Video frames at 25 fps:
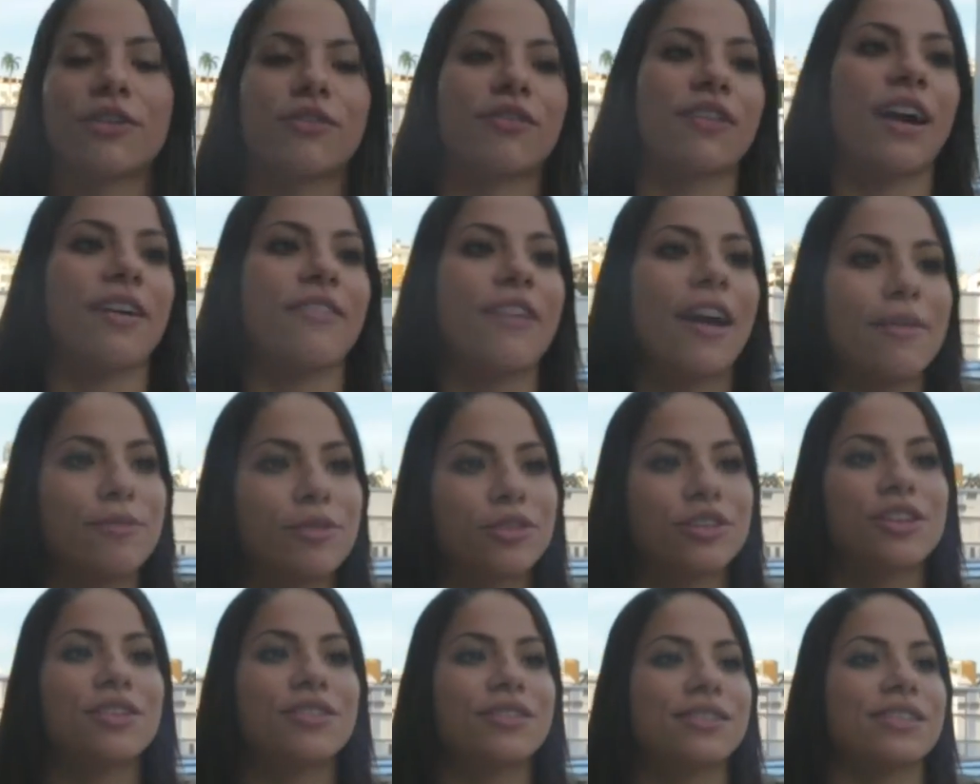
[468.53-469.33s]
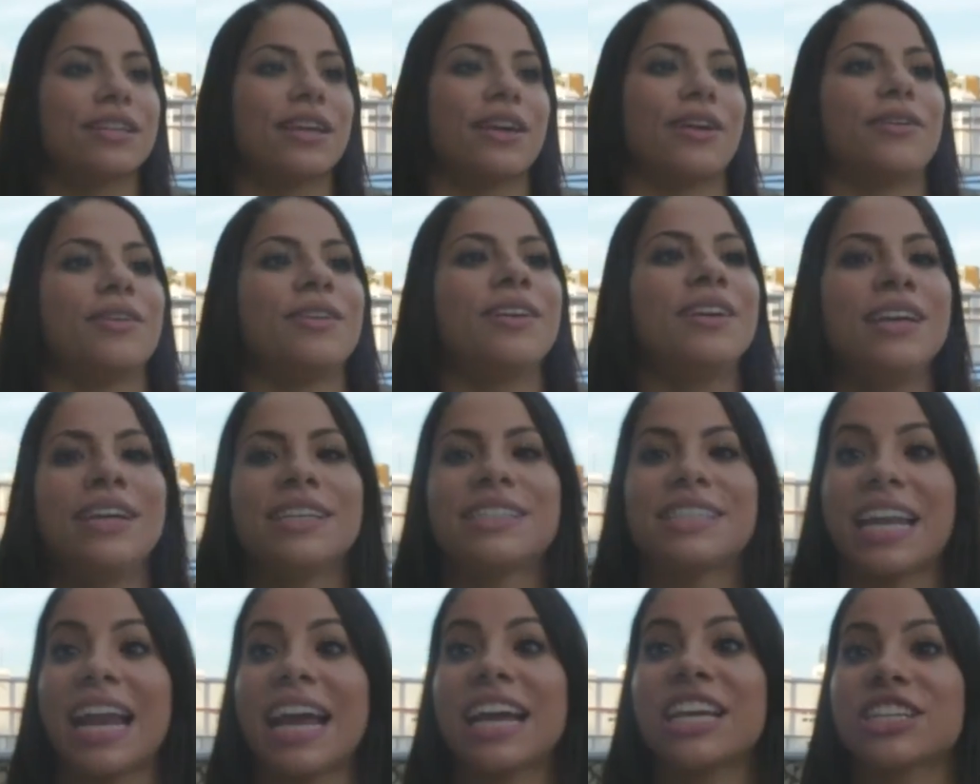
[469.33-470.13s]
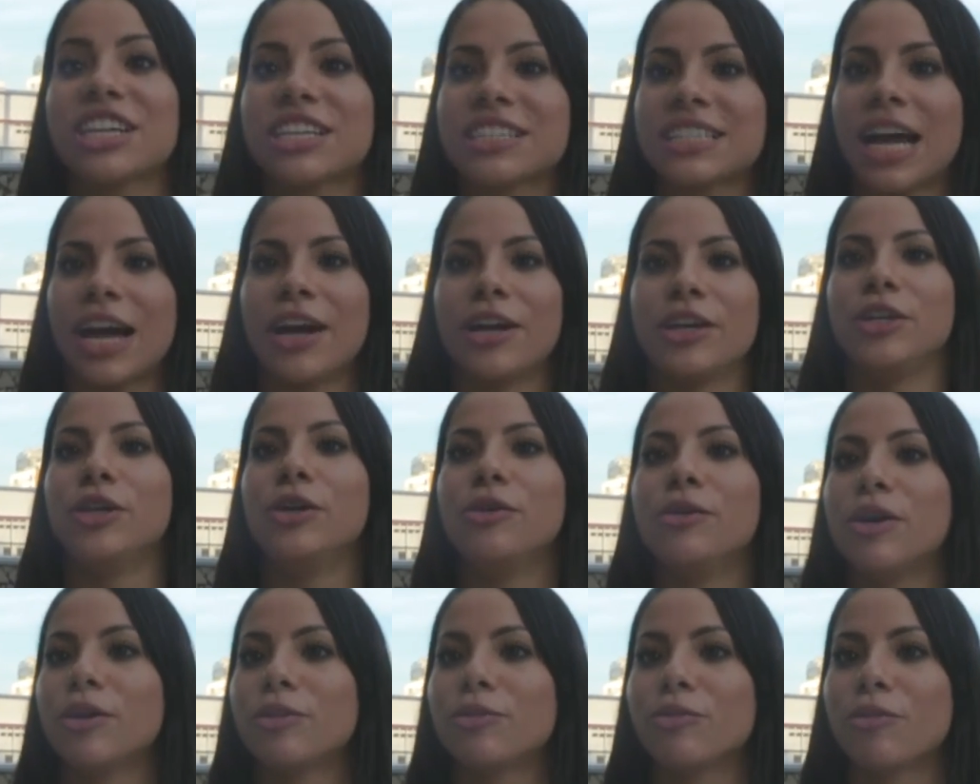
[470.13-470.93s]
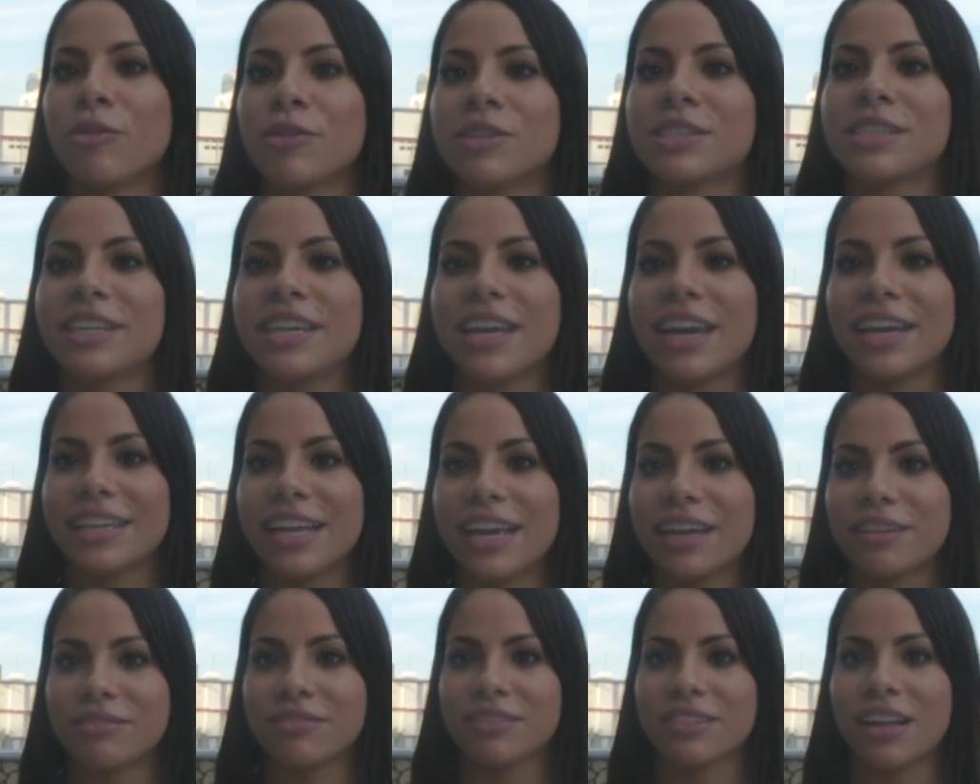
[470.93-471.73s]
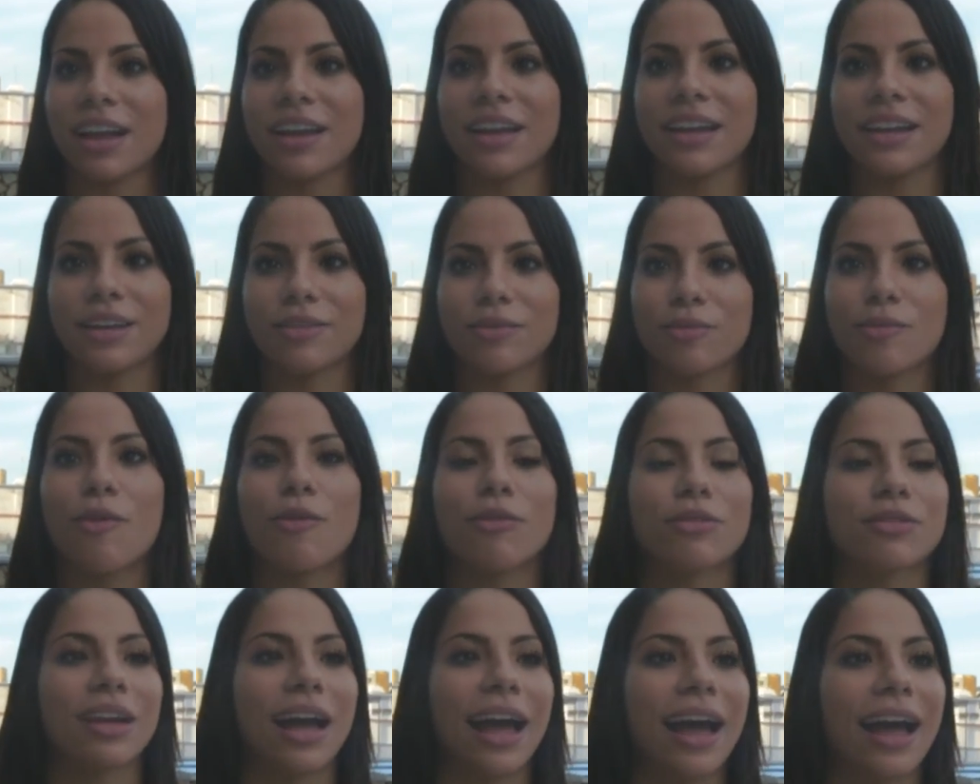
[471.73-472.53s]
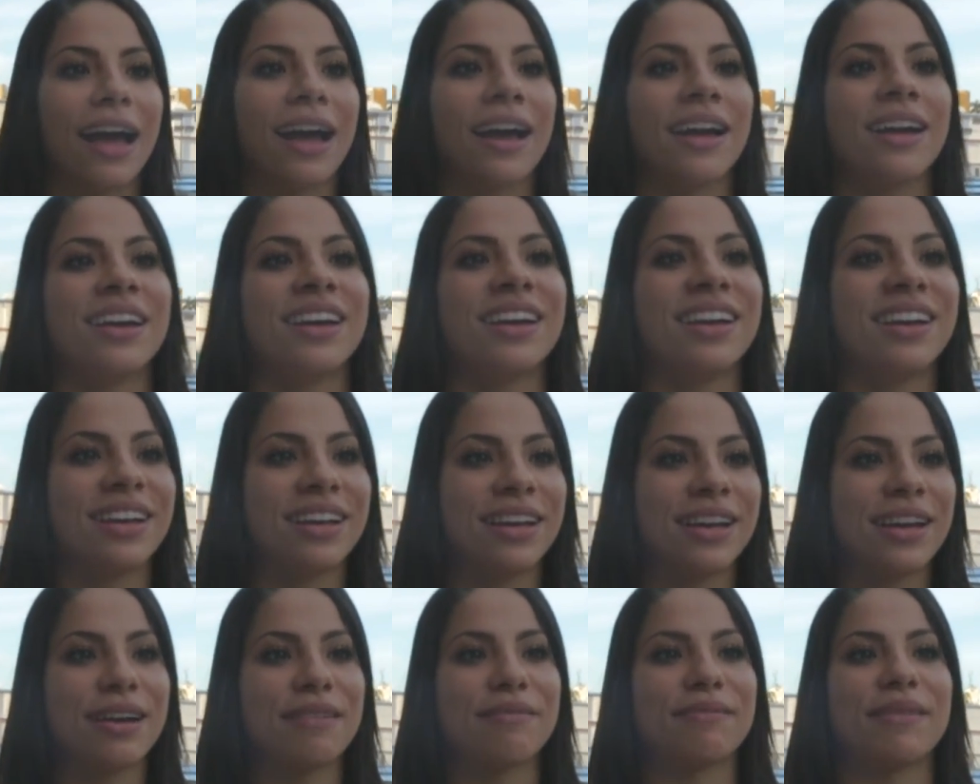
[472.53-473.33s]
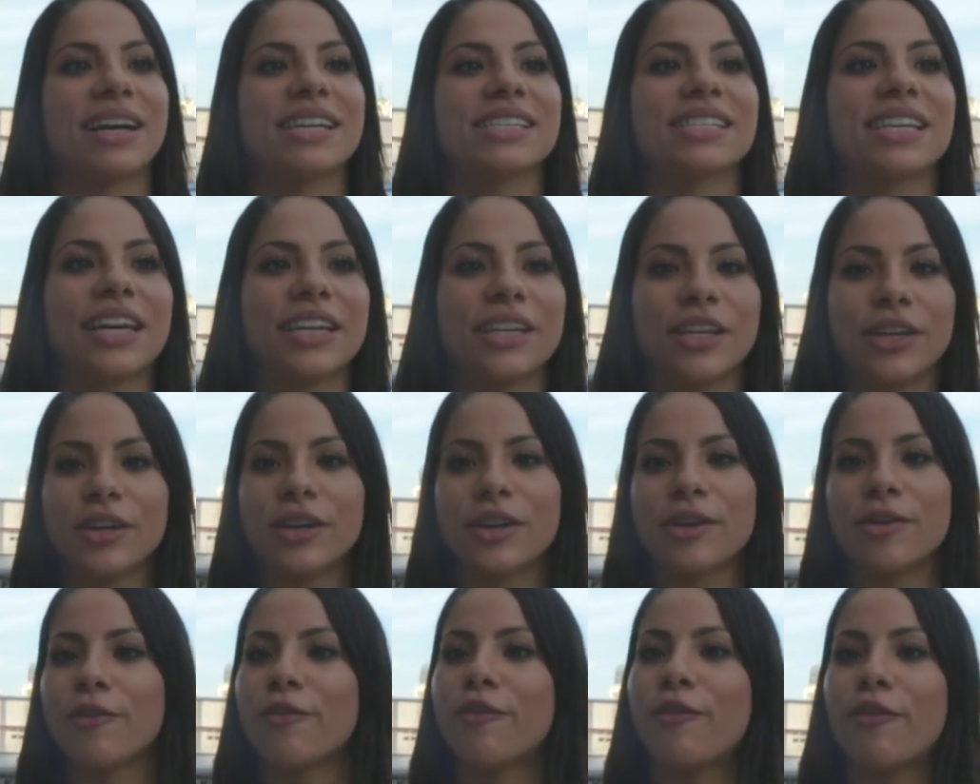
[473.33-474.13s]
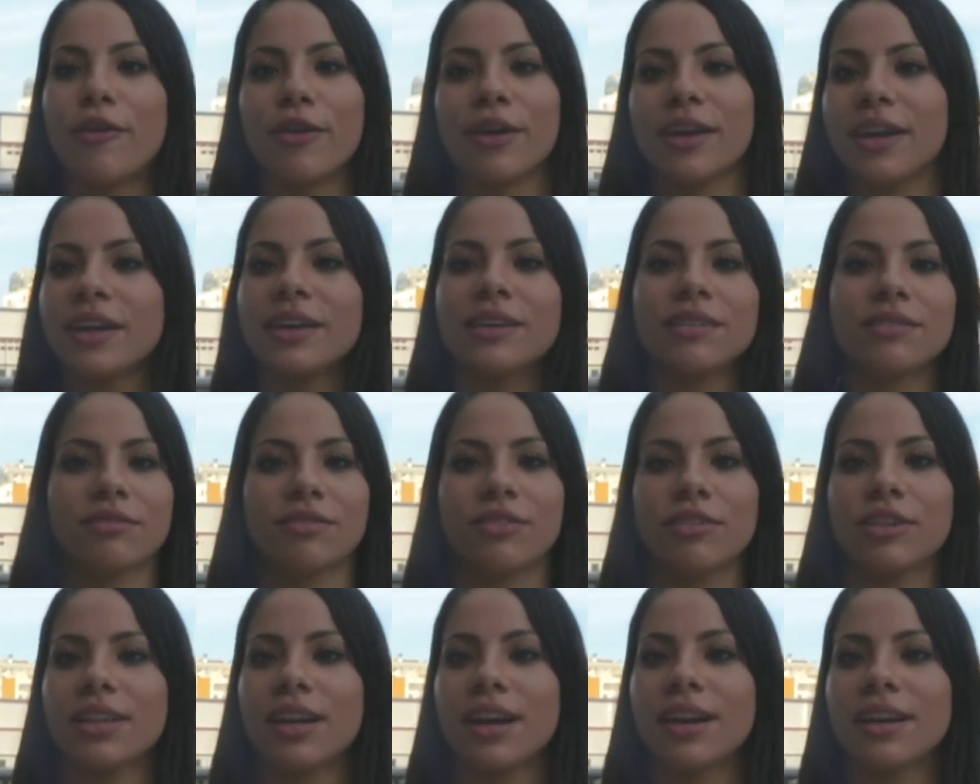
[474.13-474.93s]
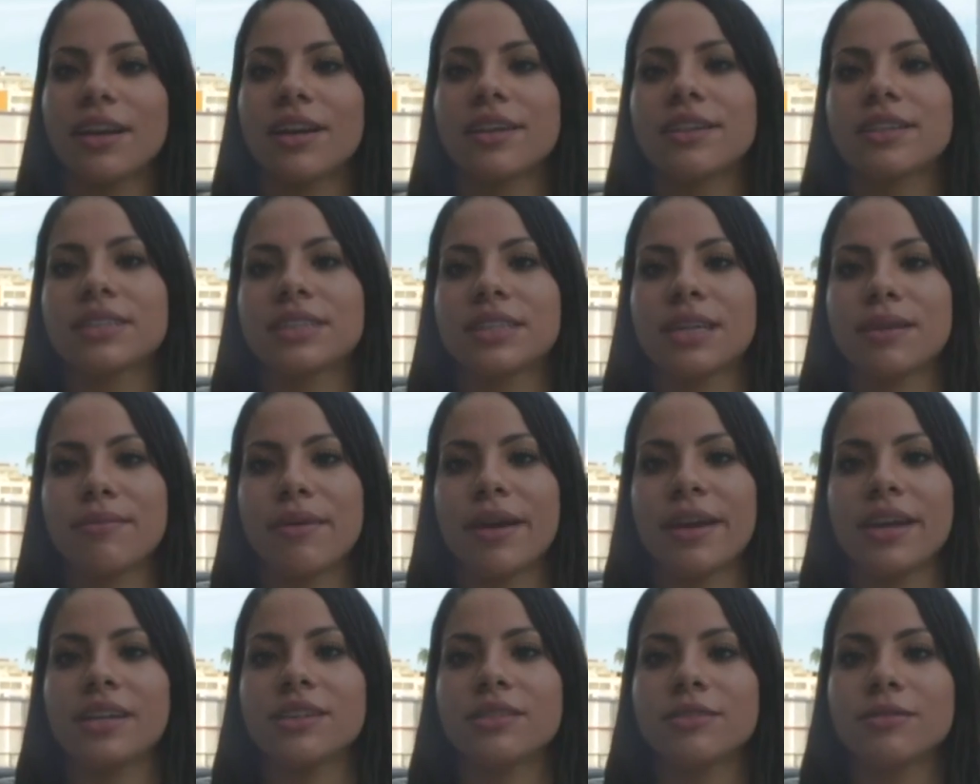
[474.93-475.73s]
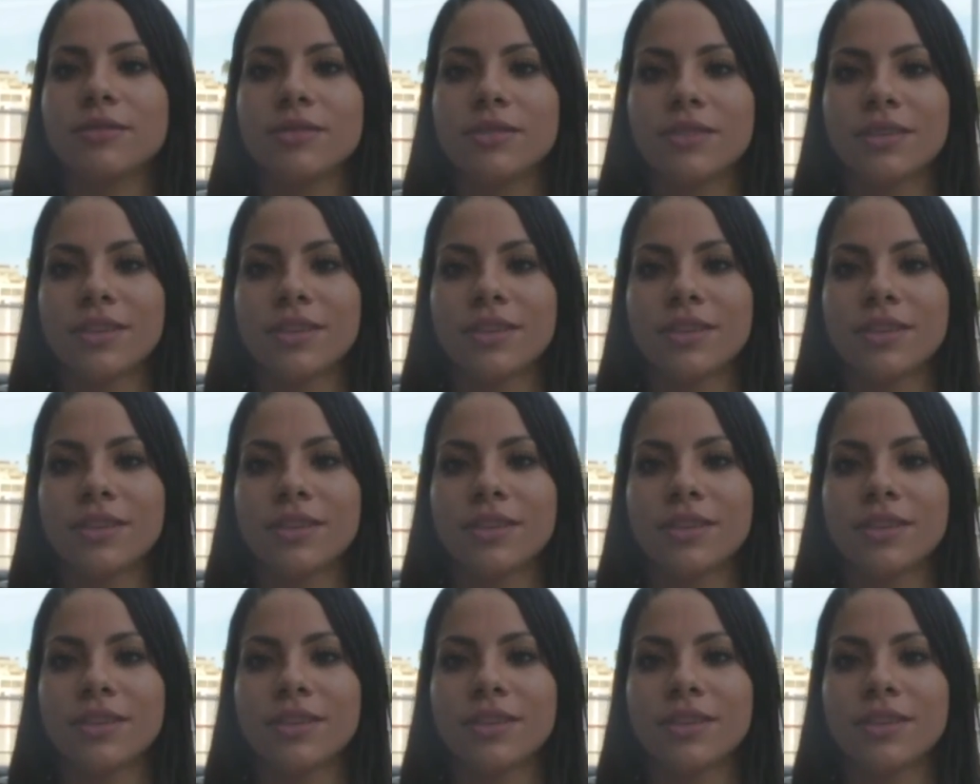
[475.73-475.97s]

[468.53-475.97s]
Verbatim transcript: eu ficava, ai meu Deus do céu, será que já saiu e eu não conseguia né, não tá querendo contar? Mas aí eu fui, fui treinando assim mesmo,